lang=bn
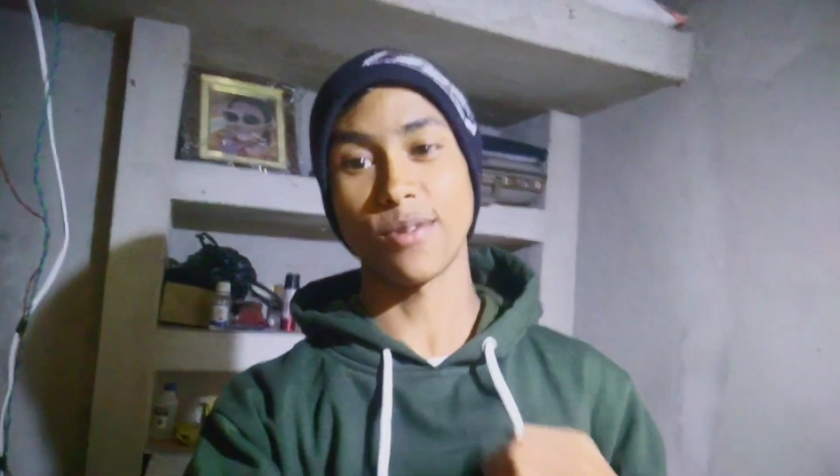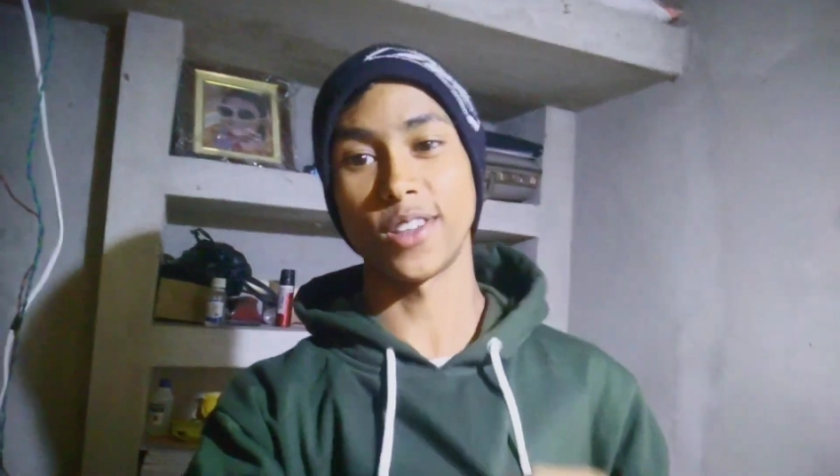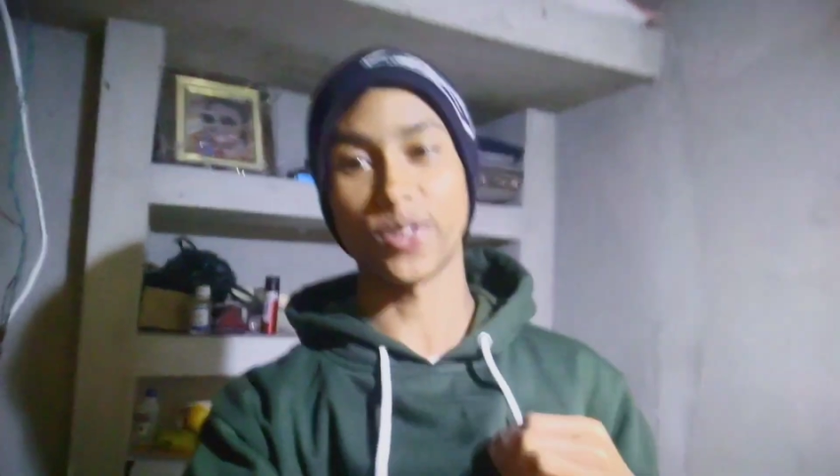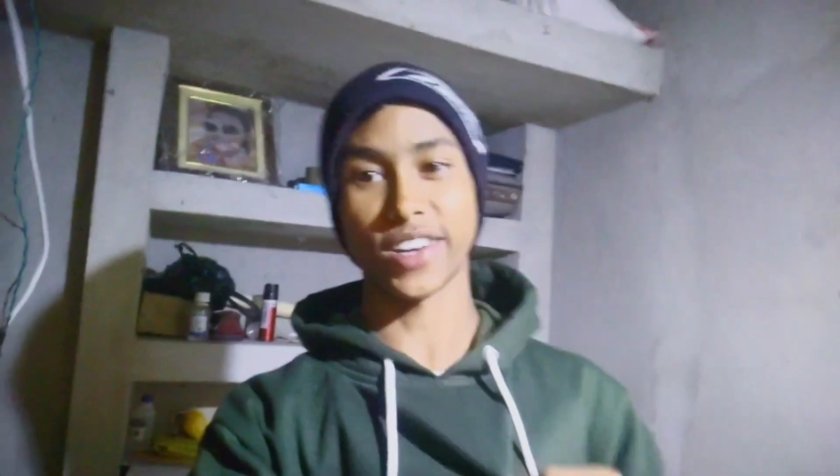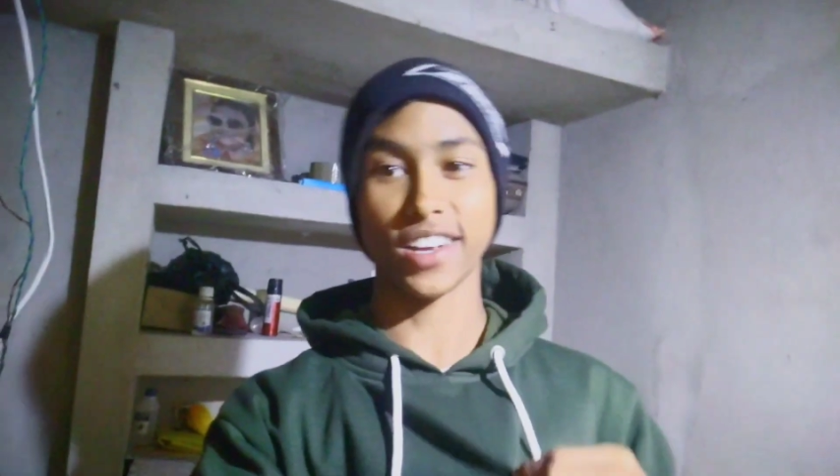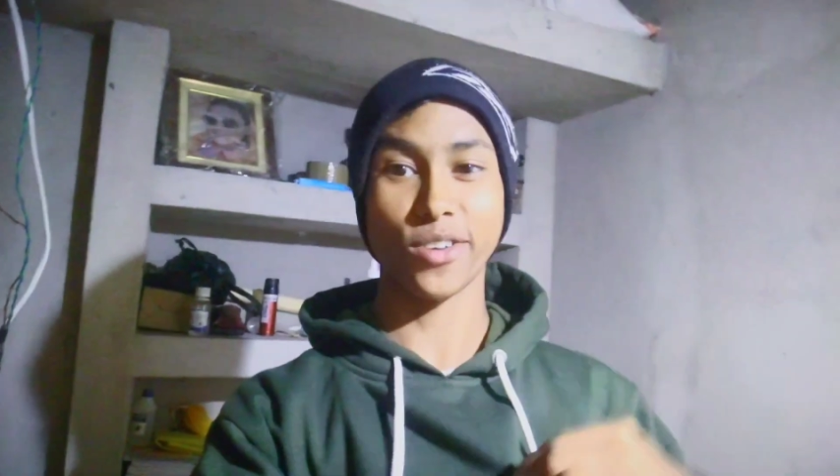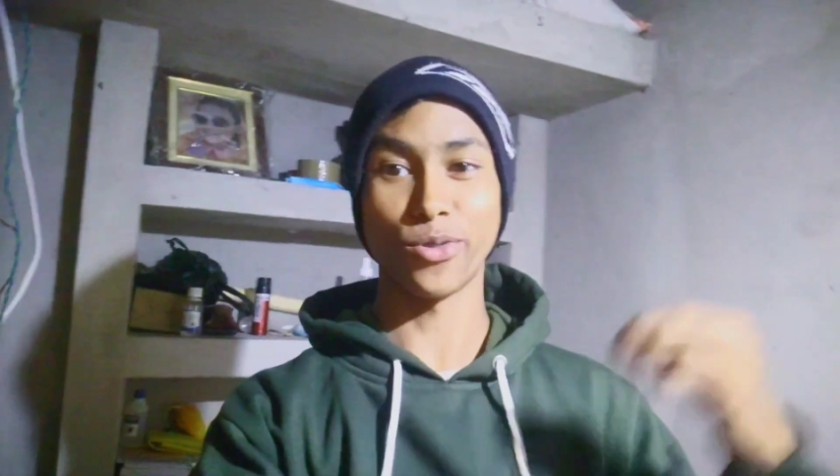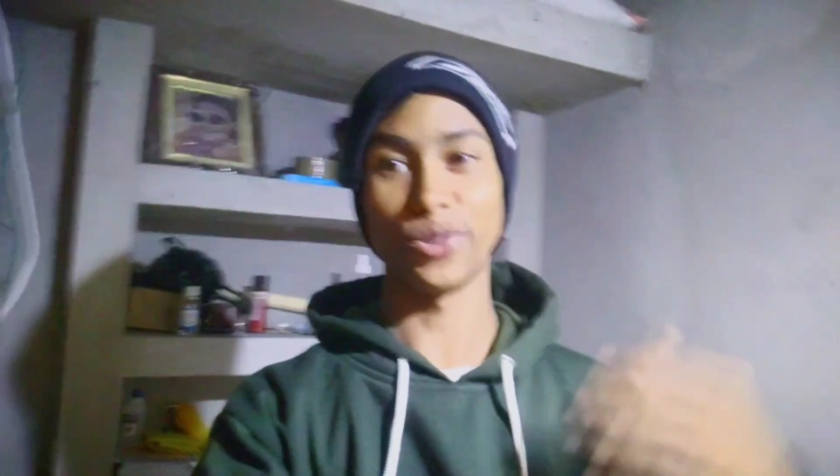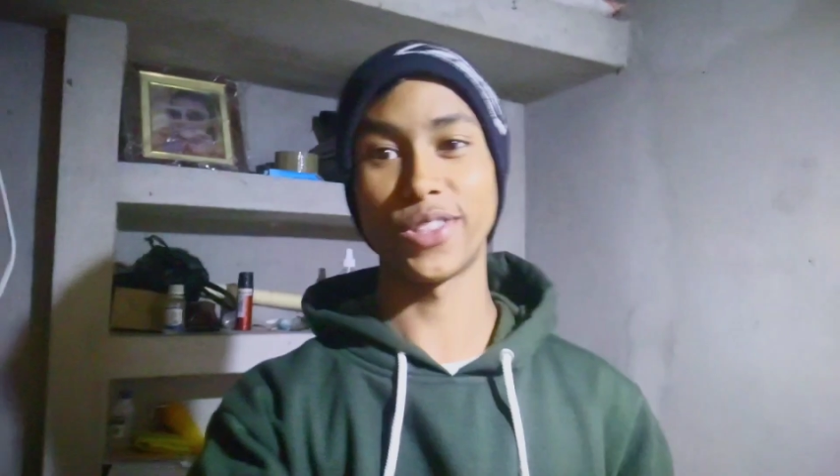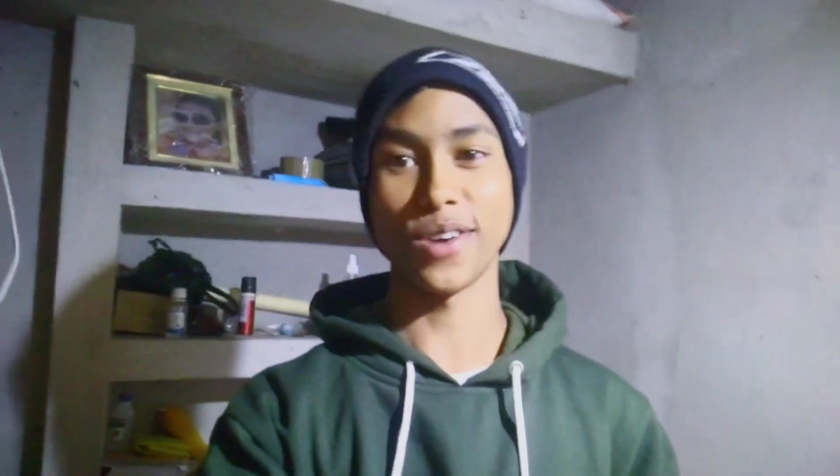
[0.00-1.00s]
ফলে তো এটাকে
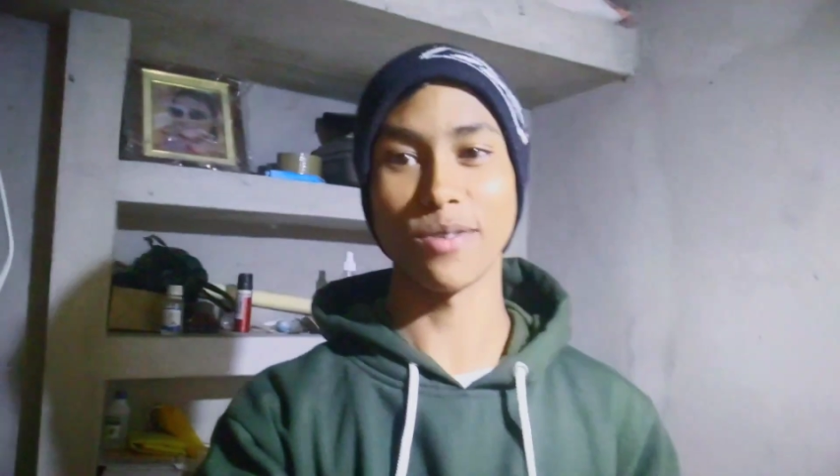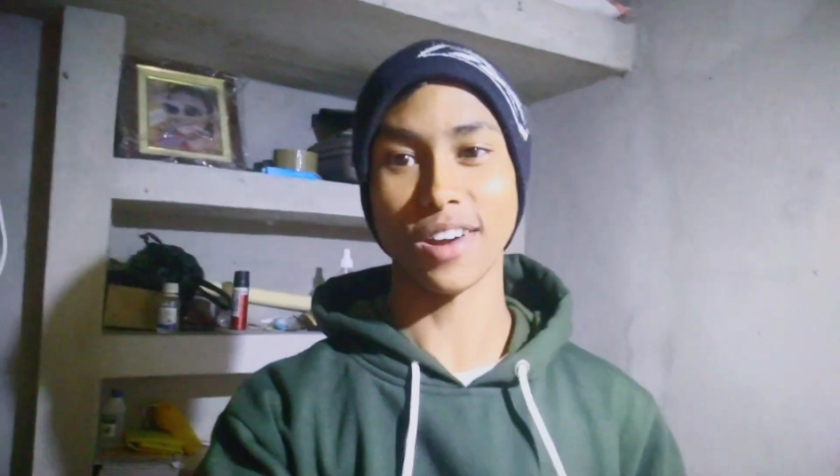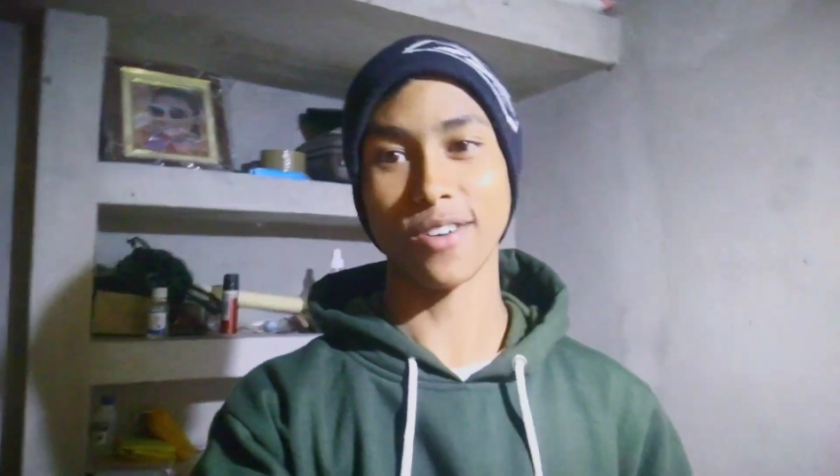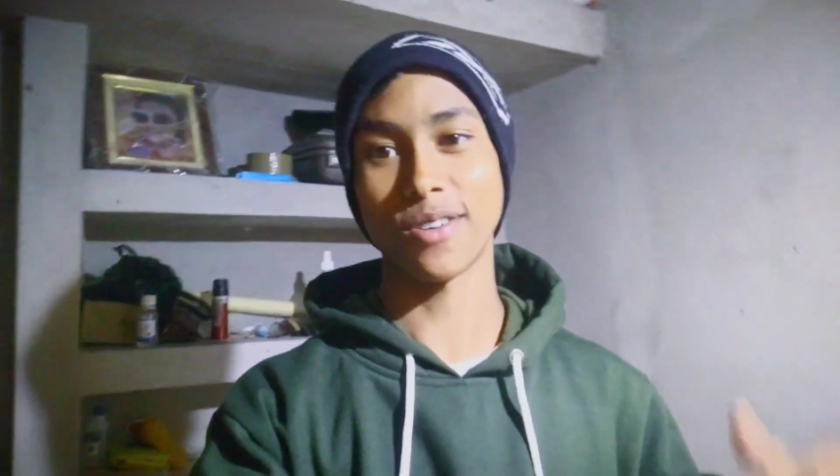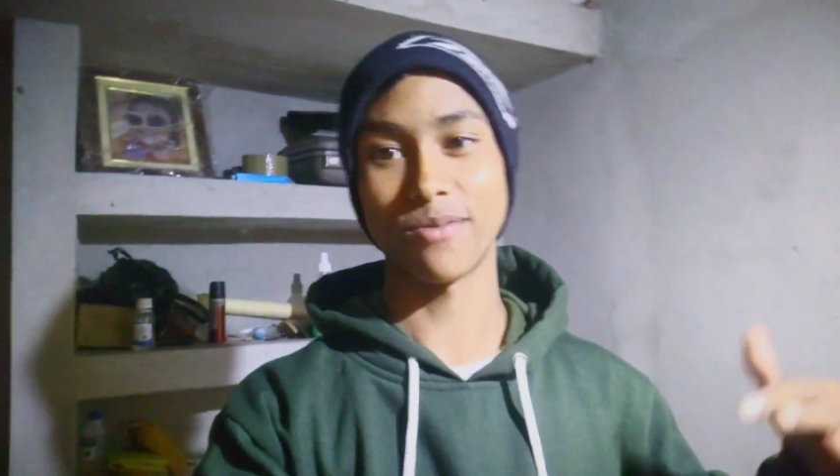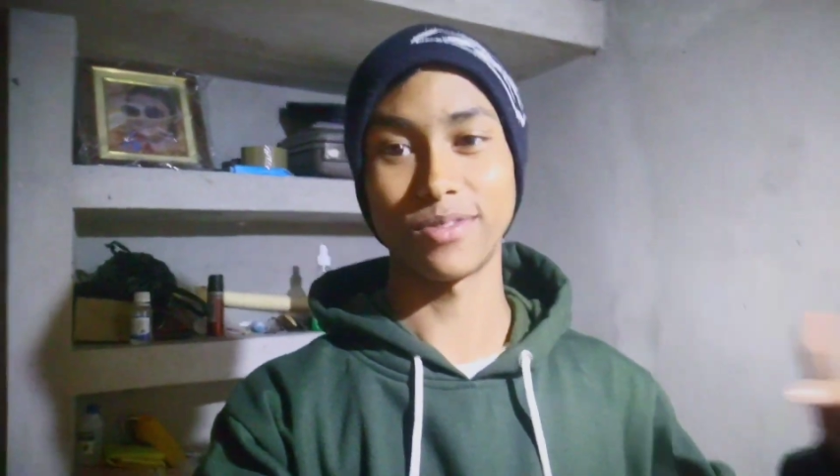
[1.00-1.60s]
খুলতে কারণ